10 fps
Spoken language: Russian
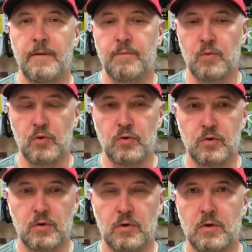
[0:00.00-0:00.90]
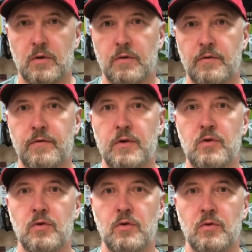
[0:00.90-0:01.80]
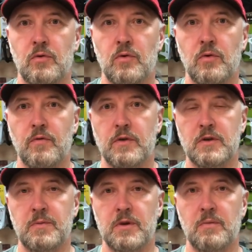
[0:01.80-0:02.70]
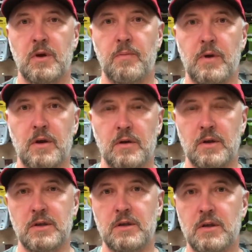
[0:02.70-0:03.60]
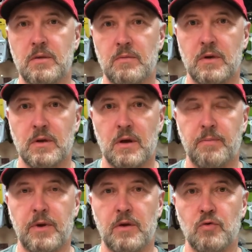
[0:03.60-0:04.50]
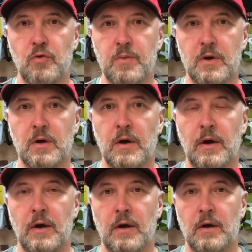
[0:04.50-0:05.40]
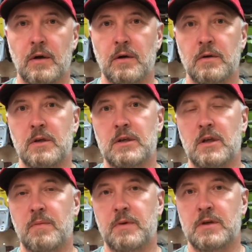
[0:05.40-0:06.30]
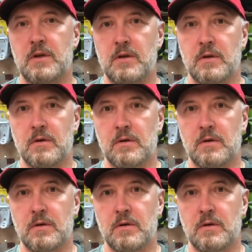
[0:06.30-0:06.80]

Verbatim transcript: будет видео о велосипедном креплении на стенам от компании Topic. Настал последний